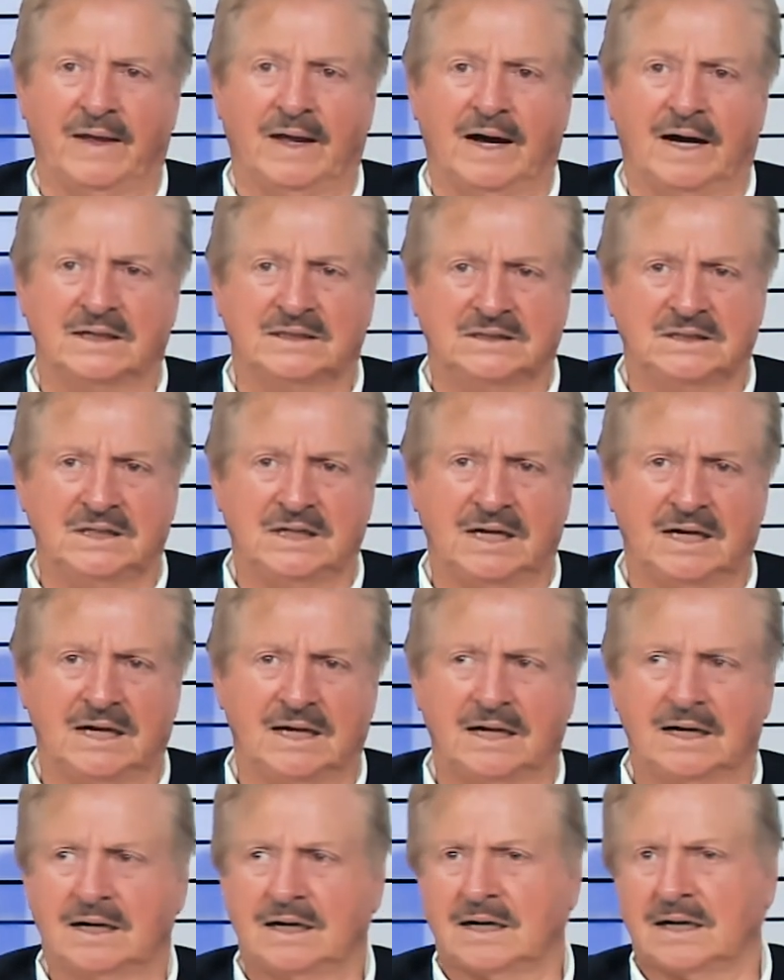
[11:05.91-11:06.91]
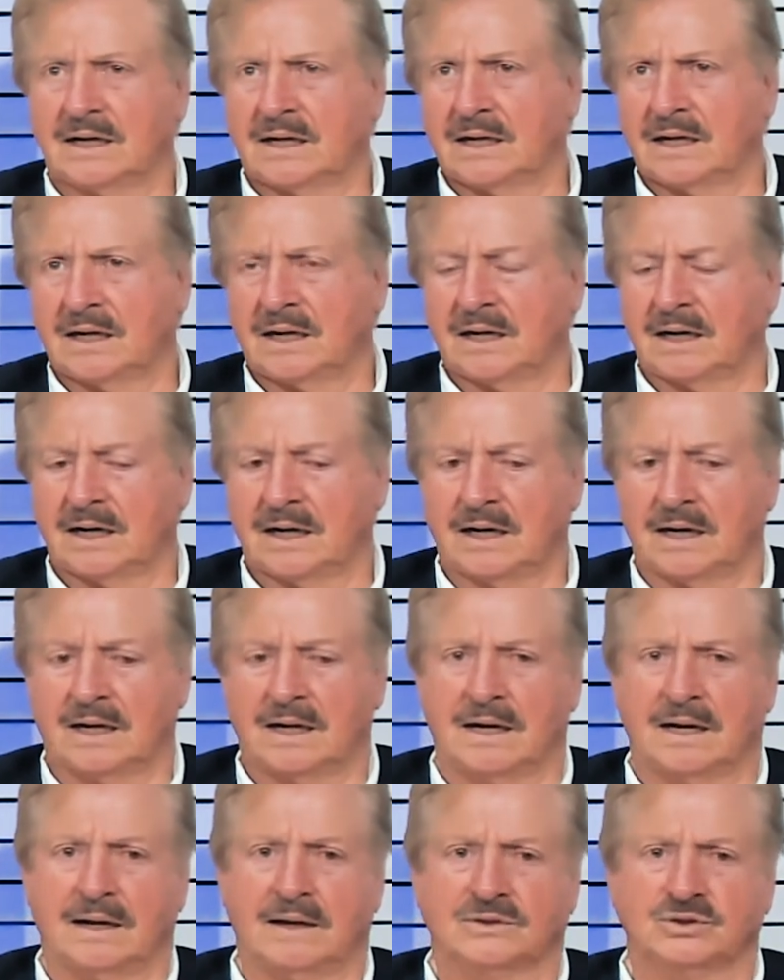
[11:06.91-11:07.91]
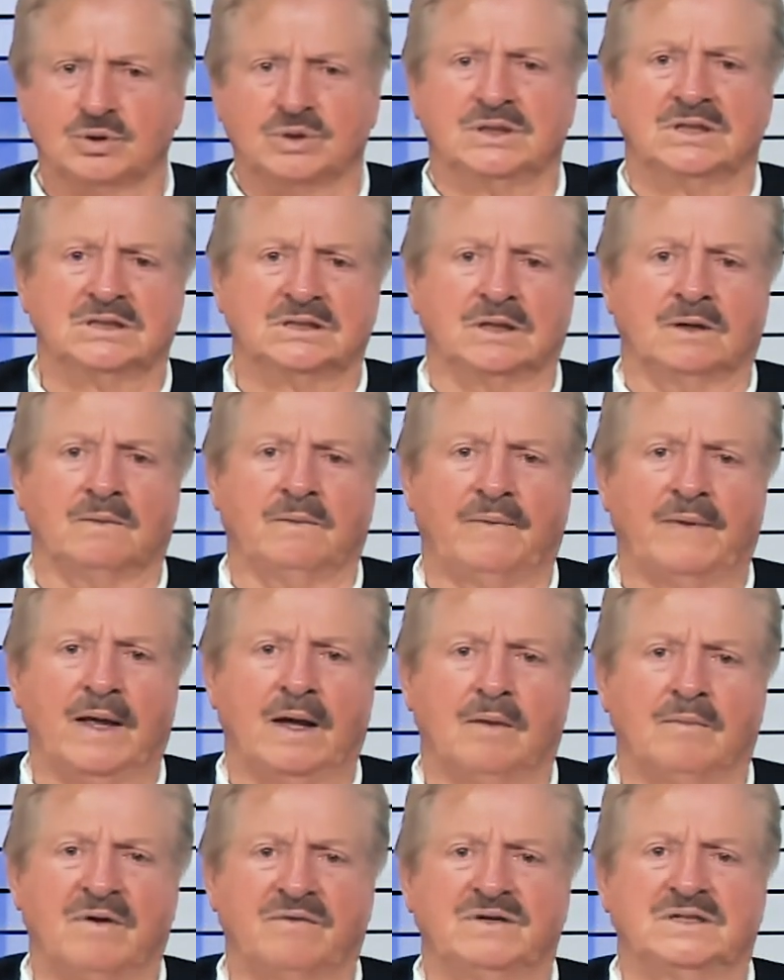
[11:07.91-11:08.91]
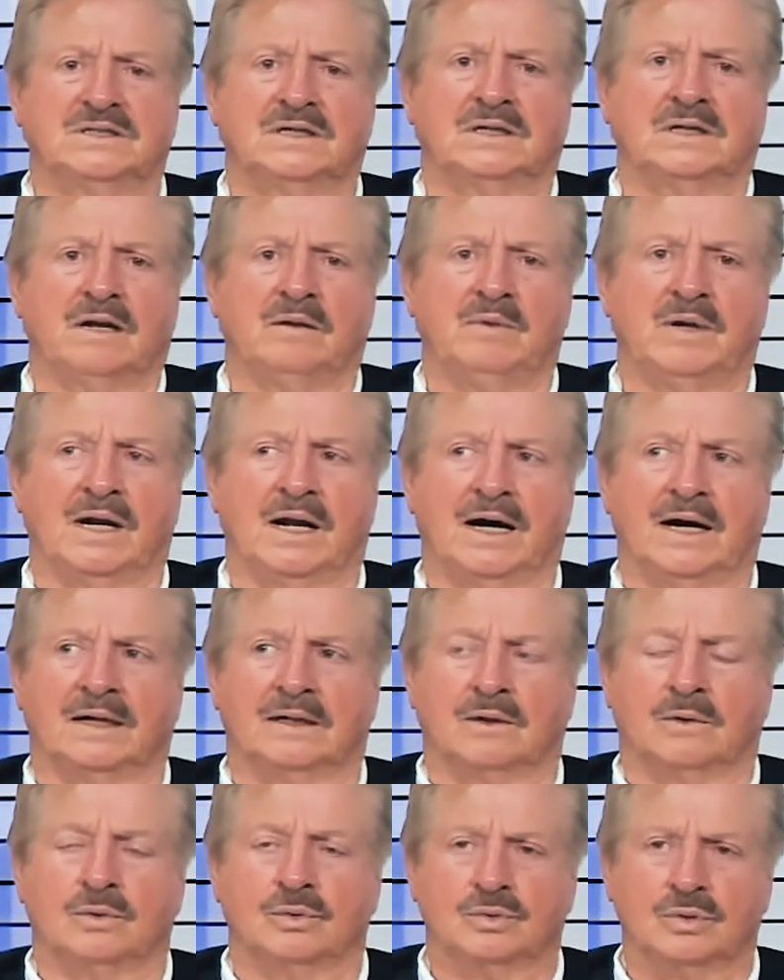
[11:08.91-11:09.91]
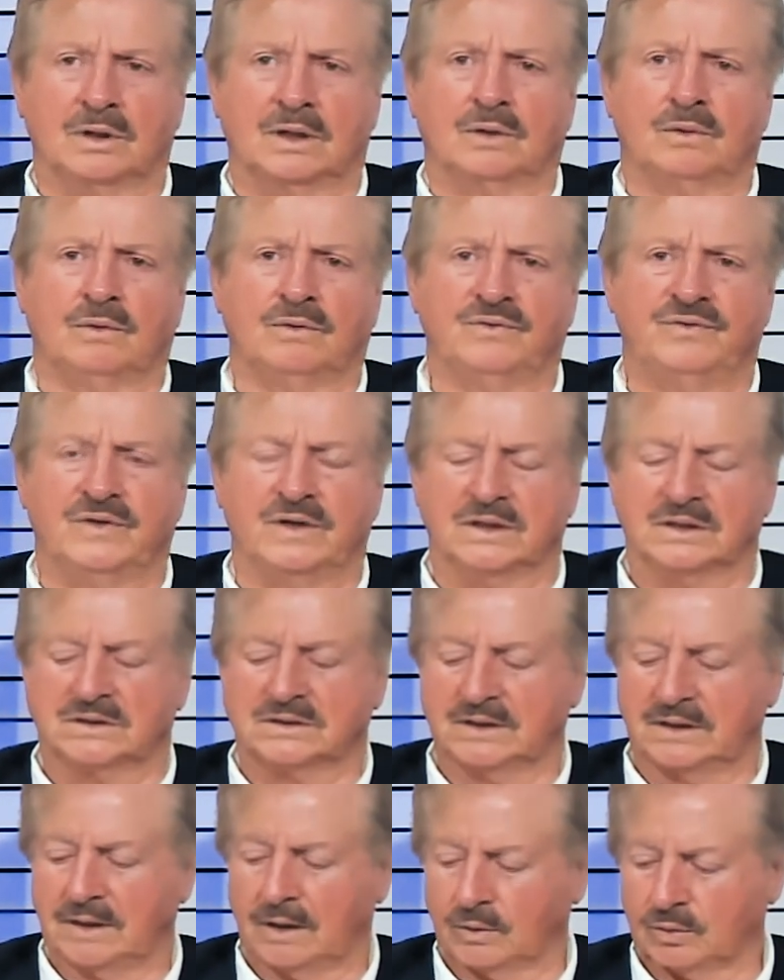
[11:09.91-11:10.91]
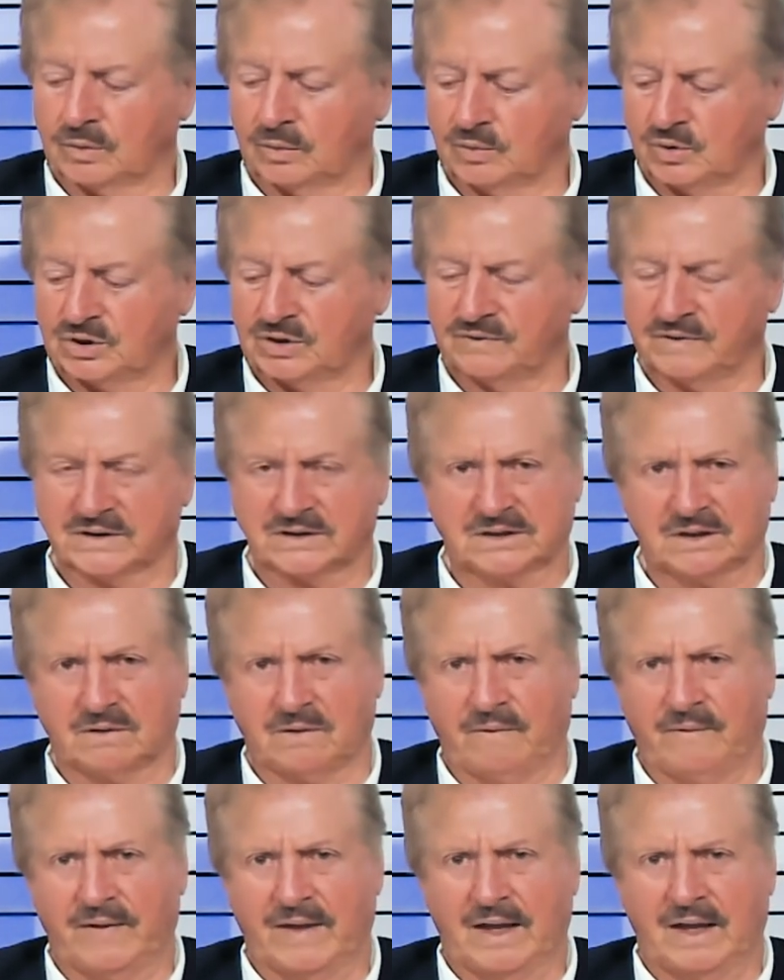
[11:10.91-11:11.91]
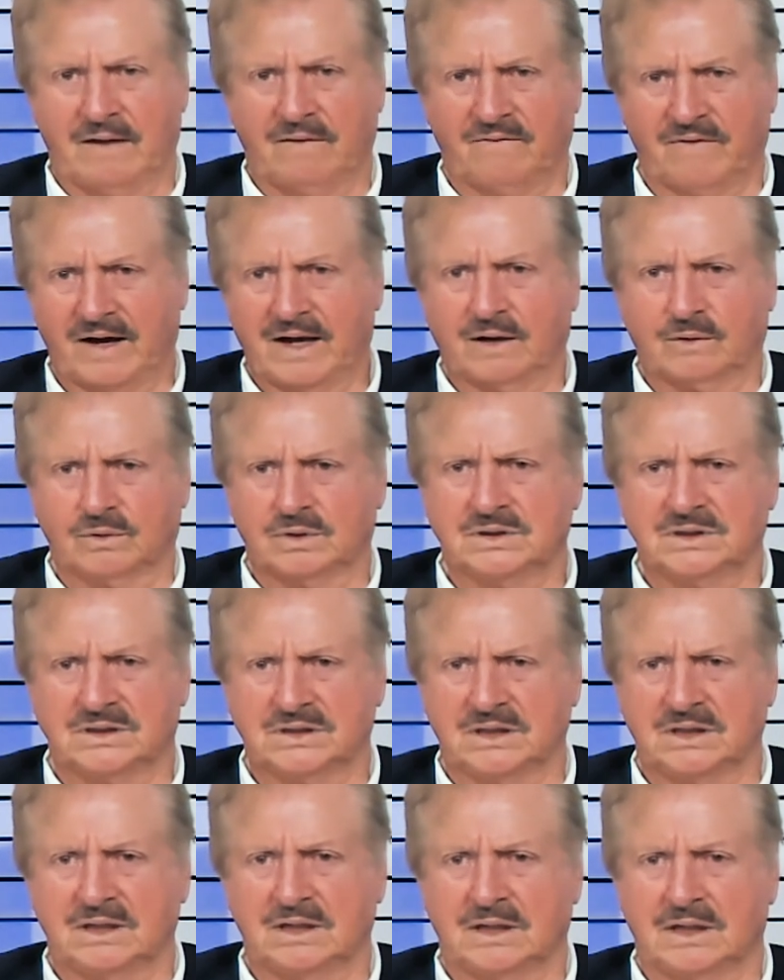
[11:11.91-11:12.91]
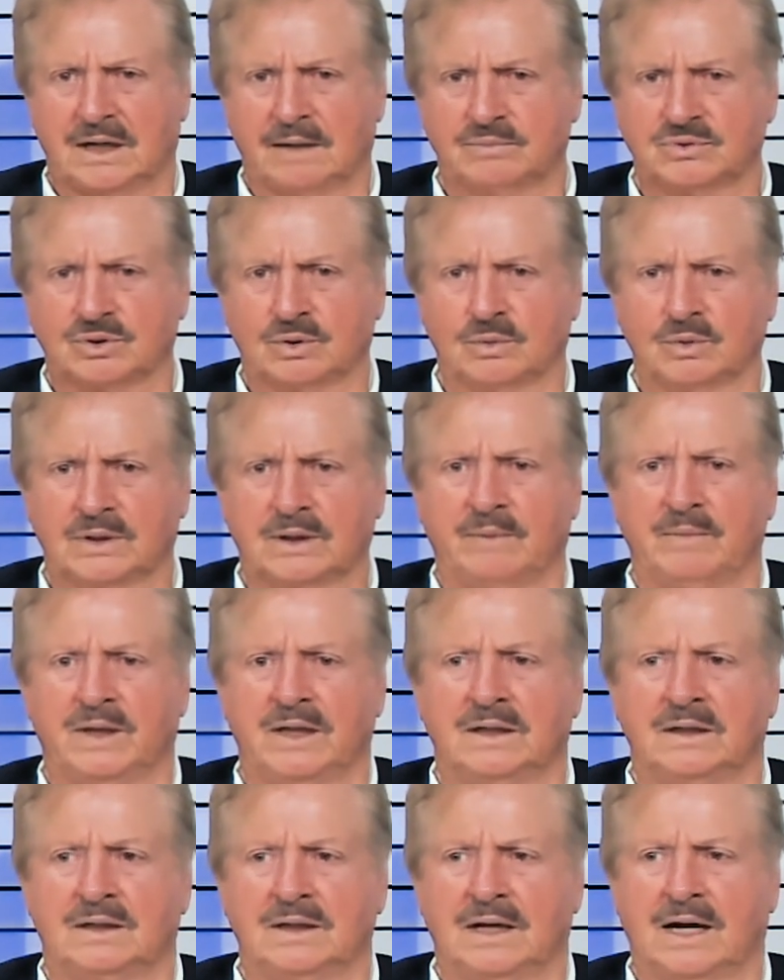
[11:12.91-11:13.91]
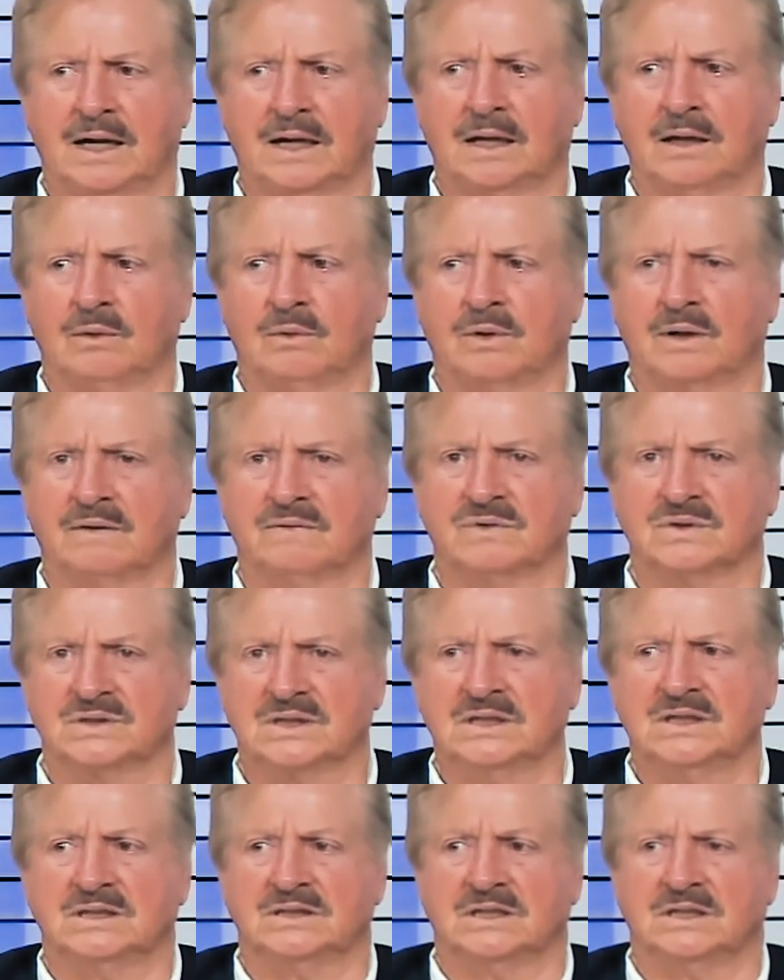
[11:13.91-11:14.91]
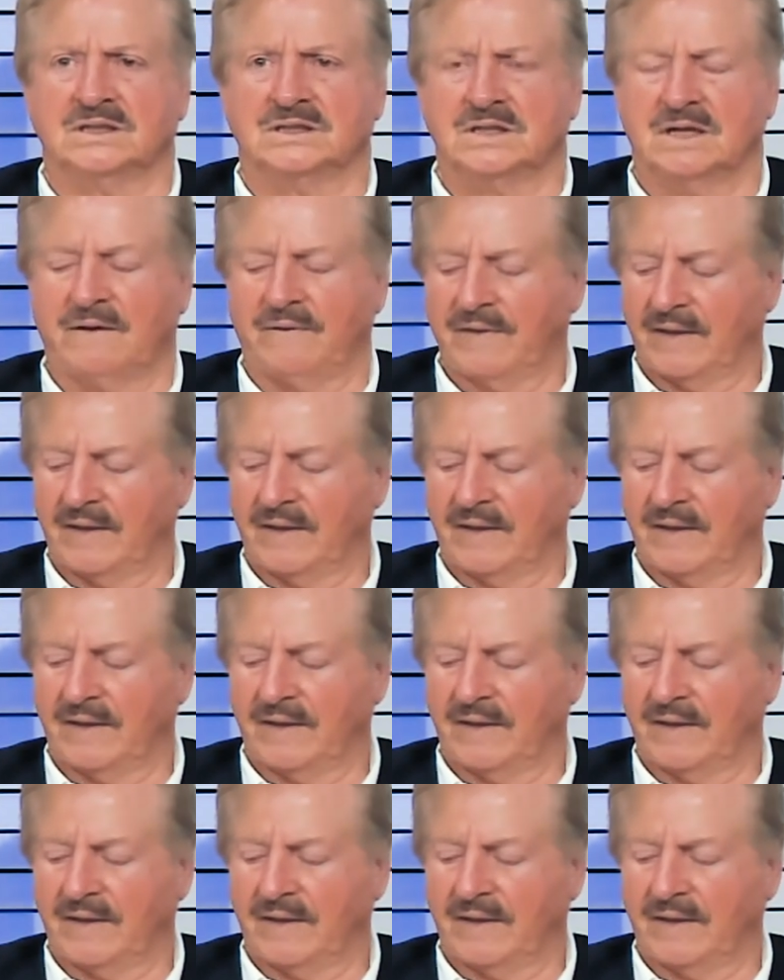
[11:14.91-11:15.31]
Assim é a, a sugestão. Uma vez determinada, com toda a confiança e automotivação, vai acontecer absolutamente aquilo que você deseja.